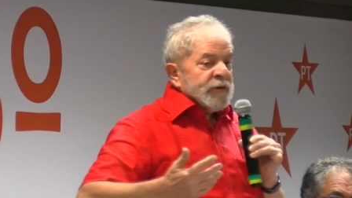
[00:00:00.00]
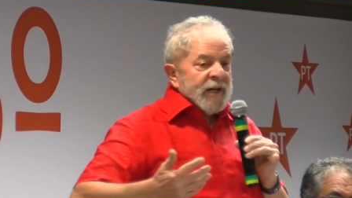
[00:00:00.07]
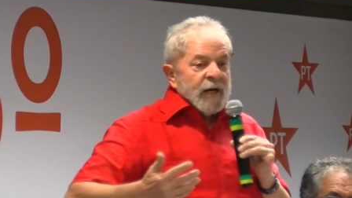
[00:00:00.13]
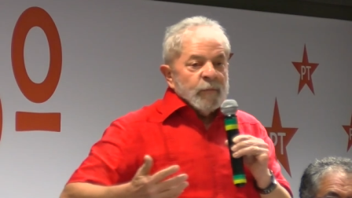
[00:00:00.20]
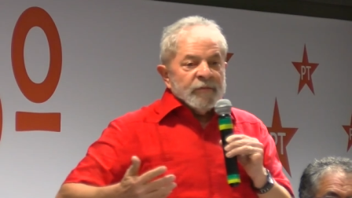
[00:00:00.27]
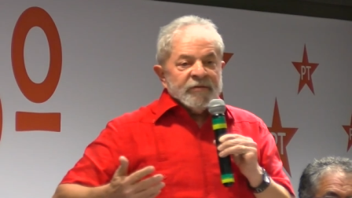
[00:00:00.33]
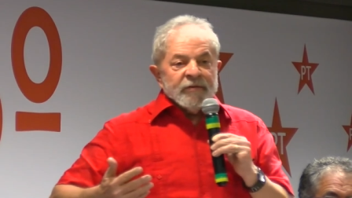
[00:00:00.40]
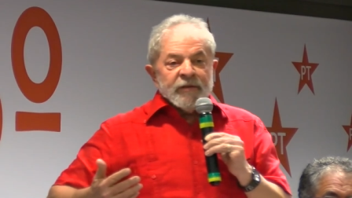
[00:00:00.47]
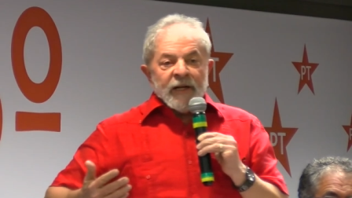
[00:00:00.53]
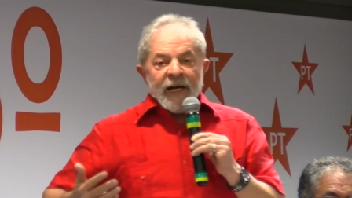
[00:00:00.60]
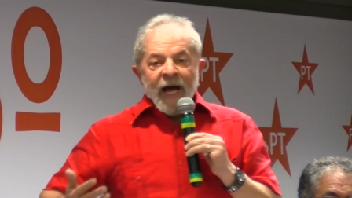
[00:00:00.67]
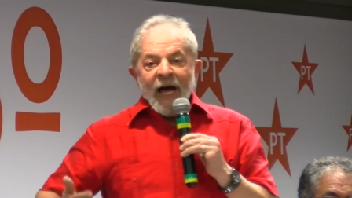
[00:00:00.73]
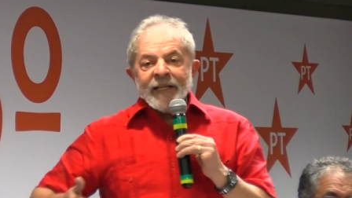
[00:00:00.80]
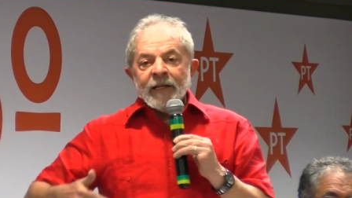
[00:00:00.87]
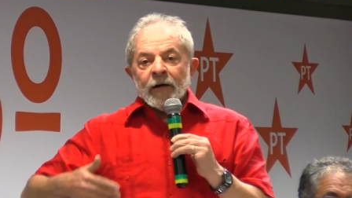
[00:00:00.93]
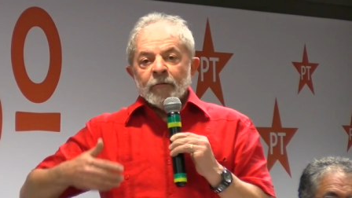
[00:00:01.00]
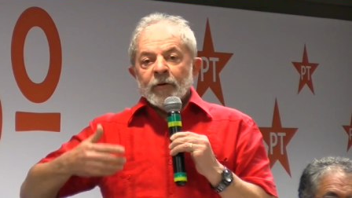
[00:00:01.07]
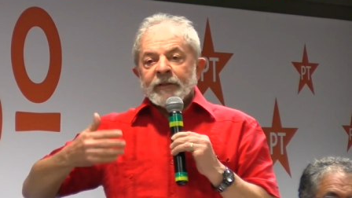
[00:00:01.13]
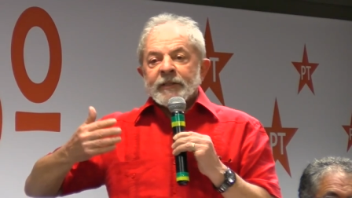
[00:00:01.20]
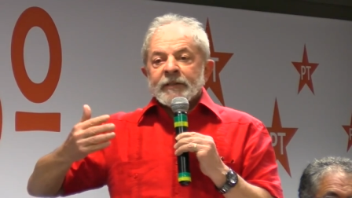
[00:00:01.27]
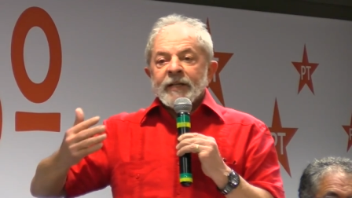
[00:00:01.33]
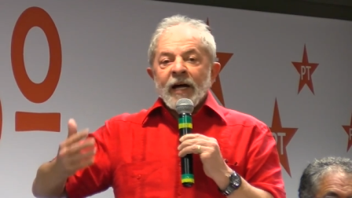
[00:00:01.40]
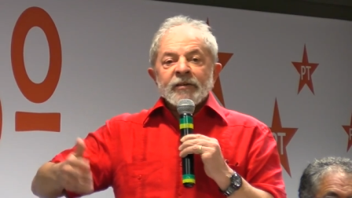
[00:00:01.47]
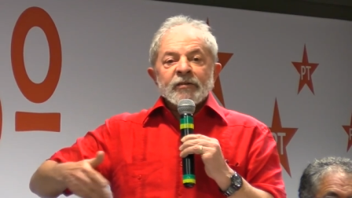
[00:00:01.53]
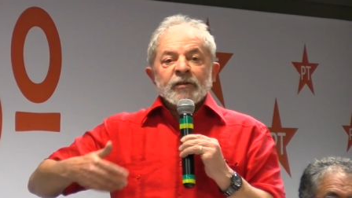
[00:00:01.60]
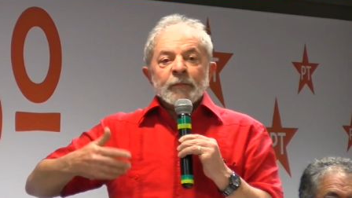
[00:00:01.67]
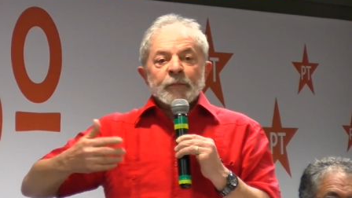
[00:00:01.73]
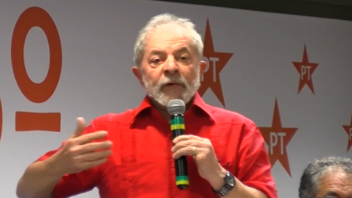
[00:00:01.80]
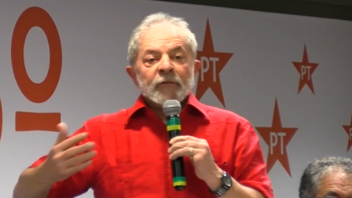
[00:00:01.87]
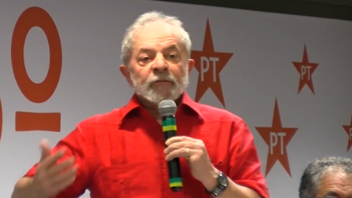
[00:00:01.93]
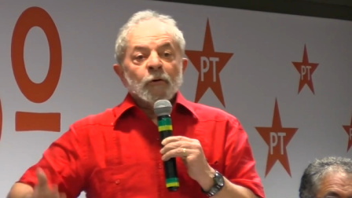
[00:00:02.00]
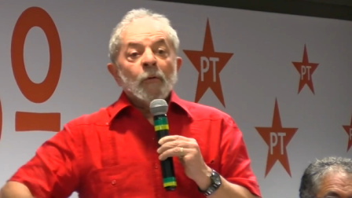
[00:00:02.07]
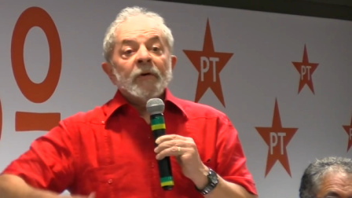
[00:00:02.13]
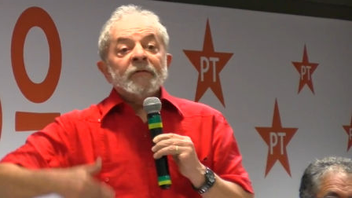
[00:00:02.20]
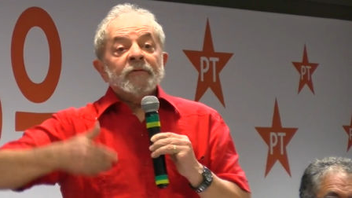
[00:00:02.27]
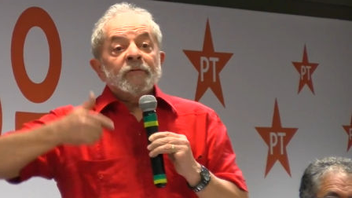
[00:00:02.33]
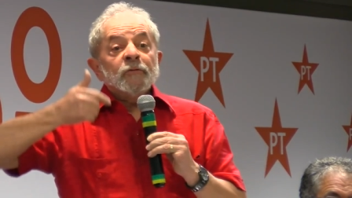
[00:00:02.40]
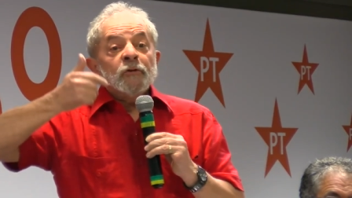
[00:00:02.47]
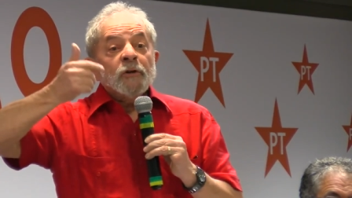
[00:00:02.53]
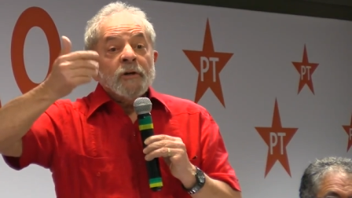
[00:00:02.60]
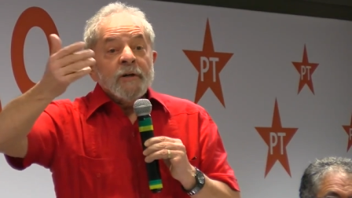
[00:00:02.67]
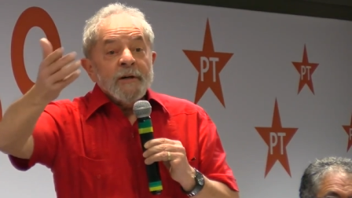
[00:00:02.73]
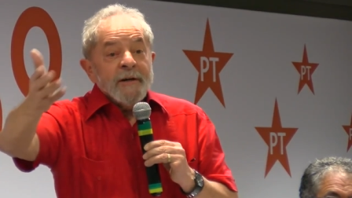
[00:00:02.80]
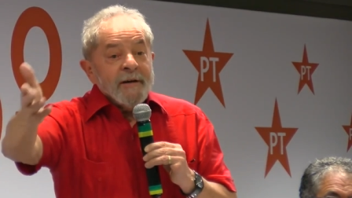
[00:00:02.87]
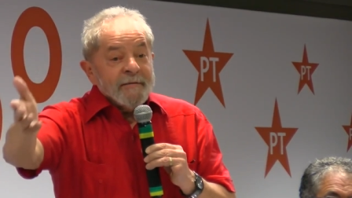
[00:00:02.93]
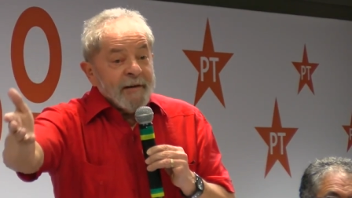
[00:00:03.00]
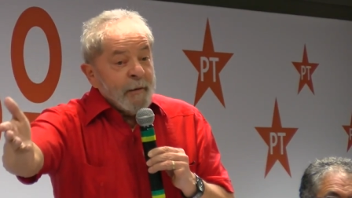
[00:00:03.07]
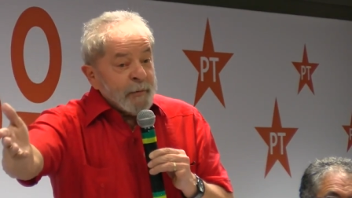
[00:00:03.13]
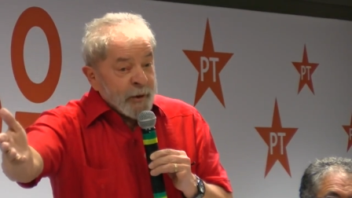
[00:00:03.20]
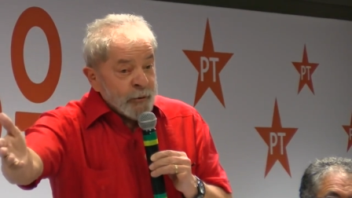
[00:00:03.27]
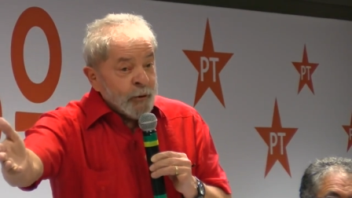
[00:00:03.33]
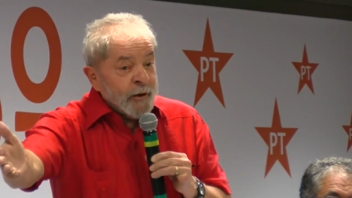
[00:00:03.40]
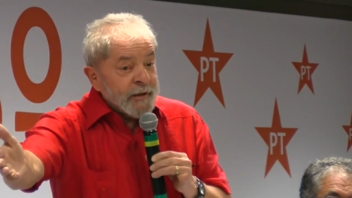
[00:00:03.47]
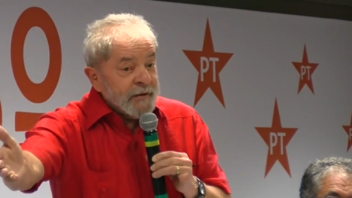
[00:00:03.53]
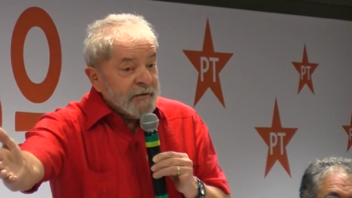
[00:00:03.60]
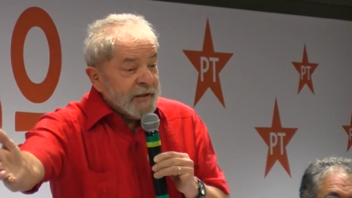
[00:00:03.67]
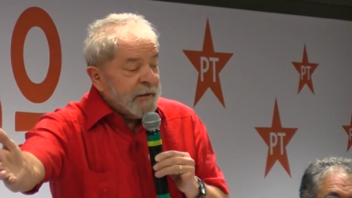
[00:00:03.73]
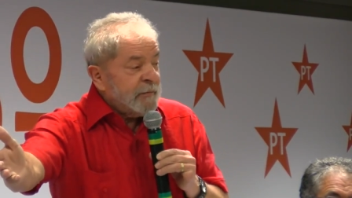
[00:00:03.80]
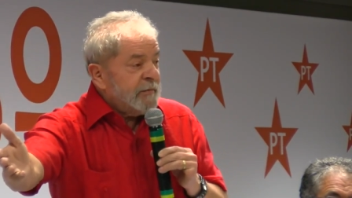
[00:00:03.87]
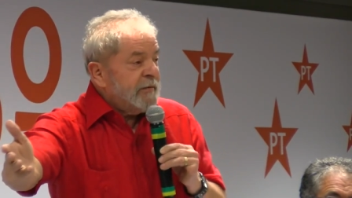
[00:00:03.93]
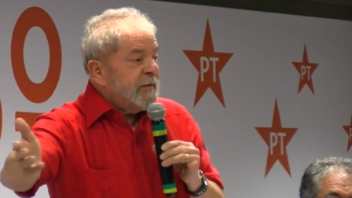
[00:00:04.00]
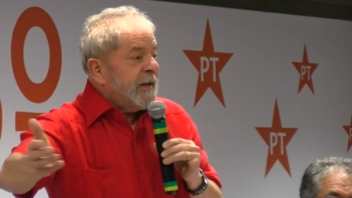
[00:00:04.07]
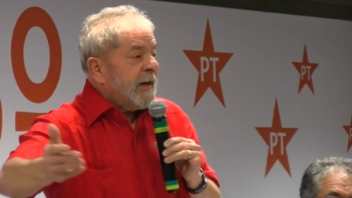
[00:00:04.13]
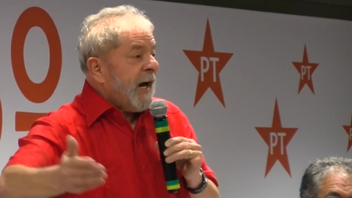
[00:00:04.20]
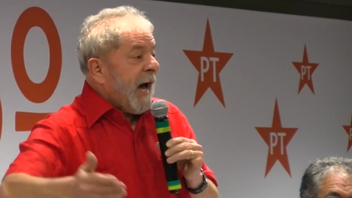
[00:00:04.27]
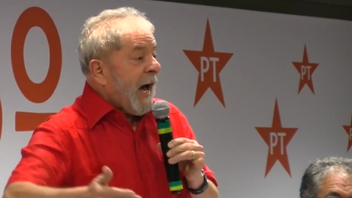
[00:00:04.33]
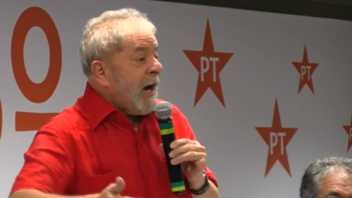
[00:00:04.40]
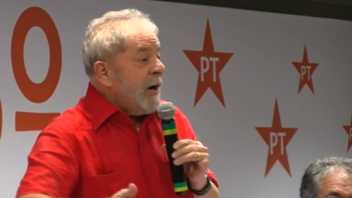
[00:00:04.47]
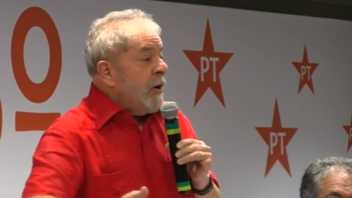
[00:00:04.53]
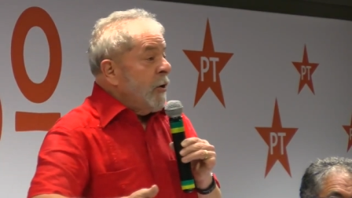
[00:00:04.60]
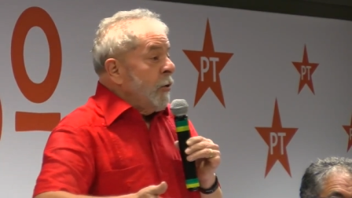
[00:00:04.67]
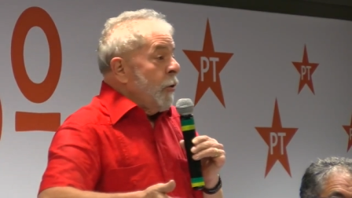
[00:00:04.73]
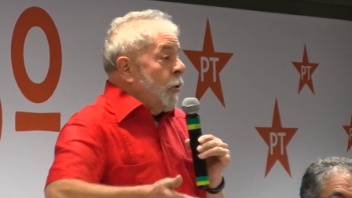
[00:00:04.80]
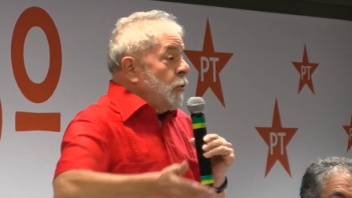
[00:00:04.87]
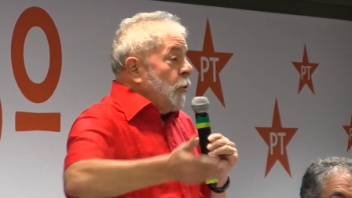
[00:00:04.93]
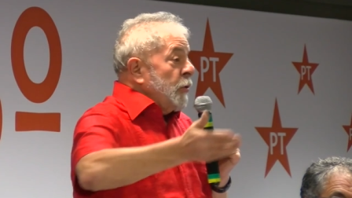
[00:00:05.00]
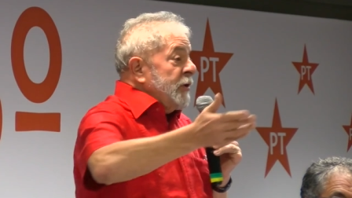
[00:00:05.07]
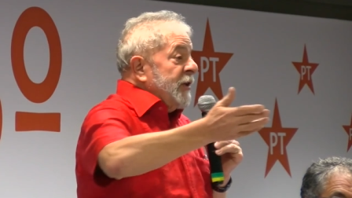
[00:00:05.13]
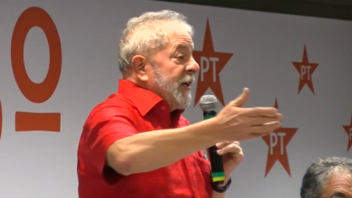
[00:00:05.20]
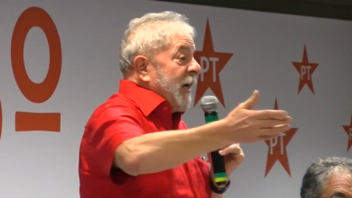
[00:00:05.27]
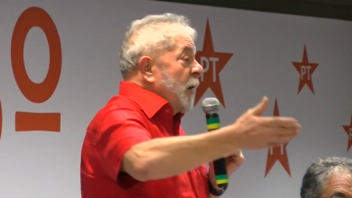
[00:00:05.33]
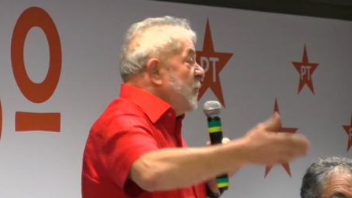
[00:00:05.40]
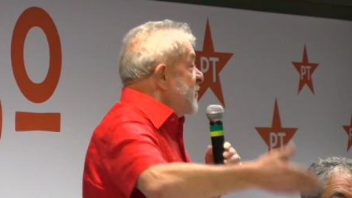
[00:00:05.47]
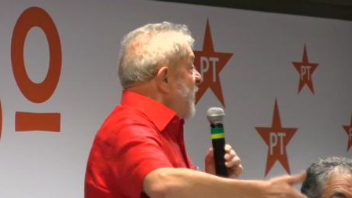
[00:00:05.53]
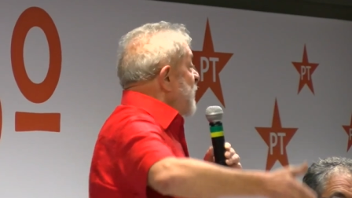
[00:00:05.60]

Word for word: tenhamos indicado a quantidade de pessoas, sabe, que nós deveríamos indicar, ou não indicamos